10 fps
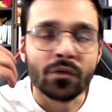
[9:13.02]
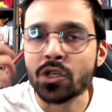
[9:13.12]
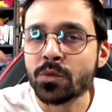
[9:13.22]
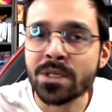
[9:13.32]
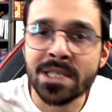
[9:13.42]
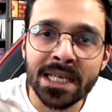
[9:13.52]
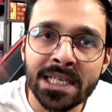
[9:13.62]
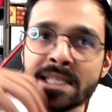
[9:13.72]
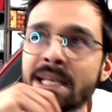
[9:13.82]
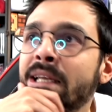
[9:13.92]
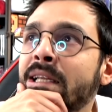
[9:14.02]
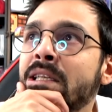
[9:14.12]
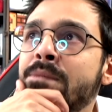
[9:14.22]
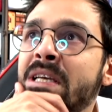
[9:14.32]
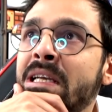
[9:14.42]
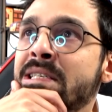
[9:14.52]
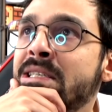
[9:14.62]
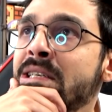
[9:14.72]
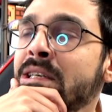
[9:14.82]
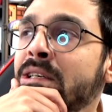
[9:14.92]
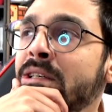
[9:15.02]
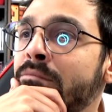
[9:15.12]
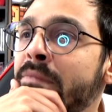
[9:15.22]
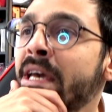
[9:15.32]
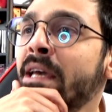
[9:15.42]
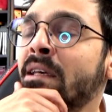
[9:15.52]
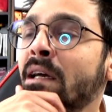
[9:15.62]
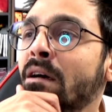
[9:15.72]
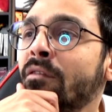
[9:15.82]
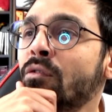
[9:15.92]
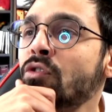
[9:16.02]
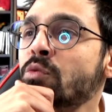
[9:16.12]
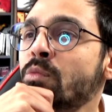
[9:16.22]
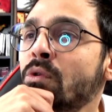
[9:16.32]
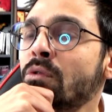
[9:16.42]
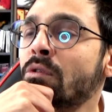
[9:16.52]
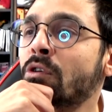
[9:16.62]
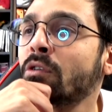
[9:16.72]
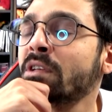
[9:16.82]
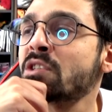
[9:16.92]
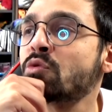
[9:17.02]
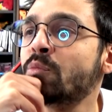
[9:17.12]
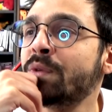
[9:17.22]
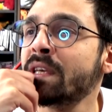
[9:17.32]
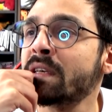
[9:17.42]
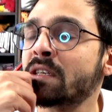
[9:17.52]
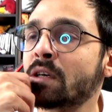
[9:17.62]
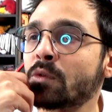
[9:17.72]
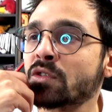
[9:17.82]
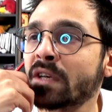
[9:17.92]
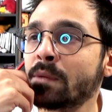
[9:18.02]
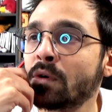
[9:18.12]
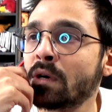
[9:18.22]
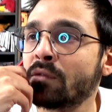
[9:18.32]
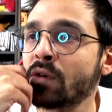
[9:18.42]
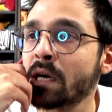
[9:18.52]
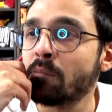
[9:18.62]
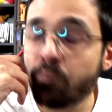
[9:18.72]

Franchement, ça reste un animé classique, mais qu'a franchement, Quand euh, qu'on a sous le pied, qui commence vraiment à avoir un